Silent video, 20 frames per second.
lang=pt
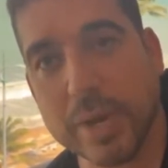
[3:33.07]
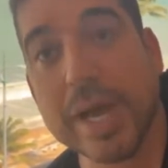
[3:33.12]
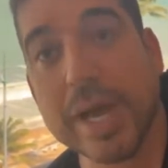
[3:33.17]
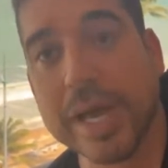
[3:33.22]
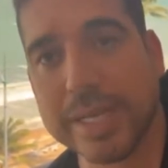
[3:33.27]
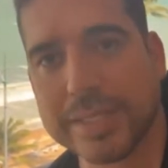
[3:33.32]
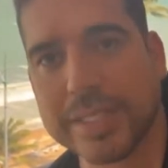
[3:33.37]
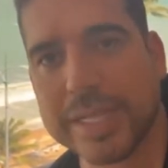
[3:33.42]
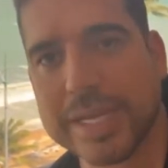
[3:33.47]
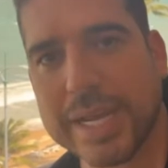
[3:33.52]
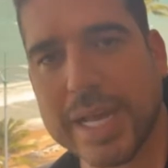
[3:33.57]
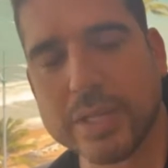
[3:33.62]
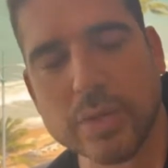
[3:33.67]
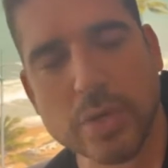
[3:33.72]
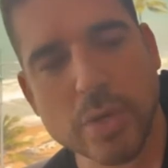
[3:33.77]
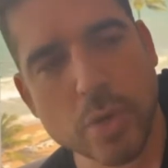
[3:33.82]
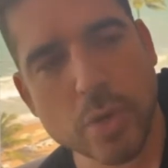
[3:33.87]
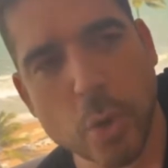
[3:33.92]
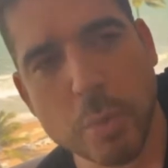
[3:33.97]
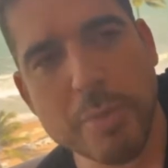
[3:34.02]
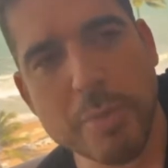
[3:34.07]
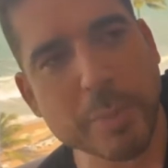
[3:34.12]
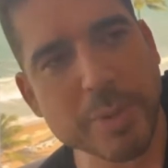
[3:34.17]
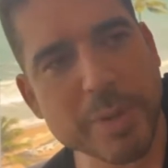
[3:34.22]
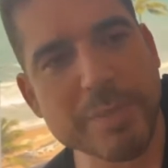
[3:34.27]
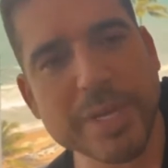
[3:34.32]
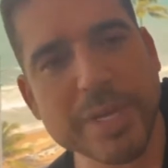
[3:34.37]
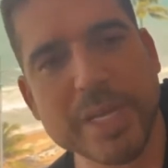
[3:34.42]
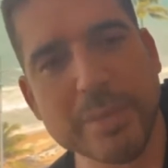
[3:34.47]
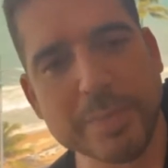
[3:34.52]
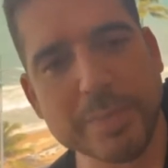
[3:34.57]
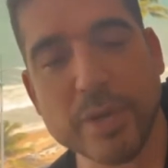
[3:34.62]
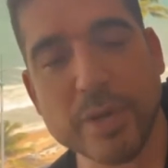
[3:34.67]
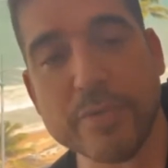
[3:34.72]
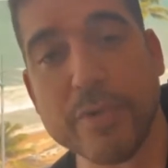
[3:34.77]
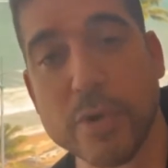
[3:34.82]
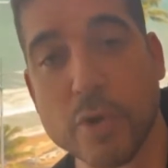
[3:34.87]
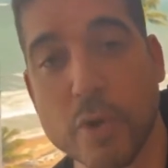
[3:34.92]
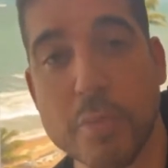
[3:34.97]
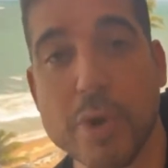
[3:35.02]
Emprego, é, assalariado. O meu primeiro emprego
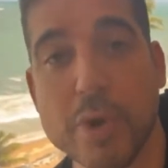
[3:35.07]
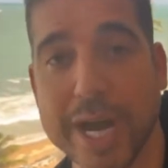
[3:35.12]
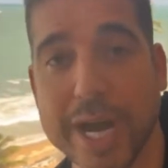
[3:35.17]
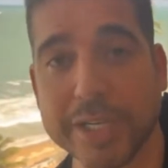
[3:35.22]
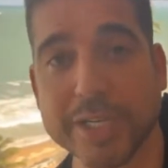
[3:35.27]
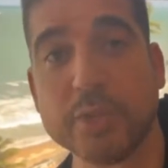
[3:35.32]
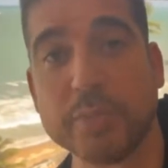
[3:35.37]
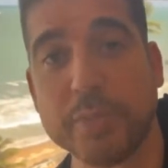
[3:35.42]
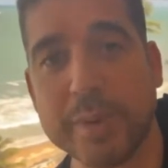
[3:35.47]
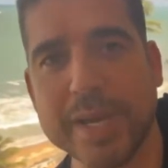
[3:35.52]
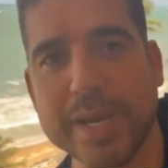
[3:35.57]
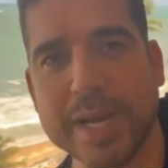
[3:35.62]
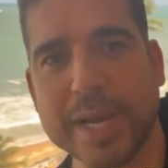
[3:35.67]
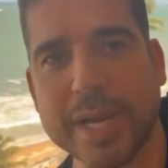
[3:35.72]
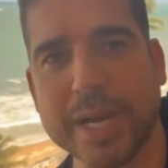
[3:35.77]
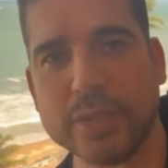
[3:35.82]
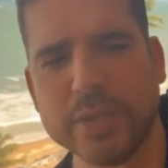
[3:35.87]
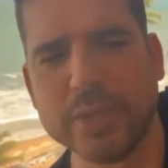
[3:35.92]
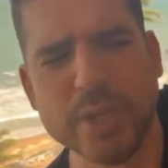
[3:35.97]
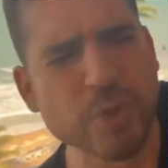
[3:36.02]
foi como caixa de supermercado.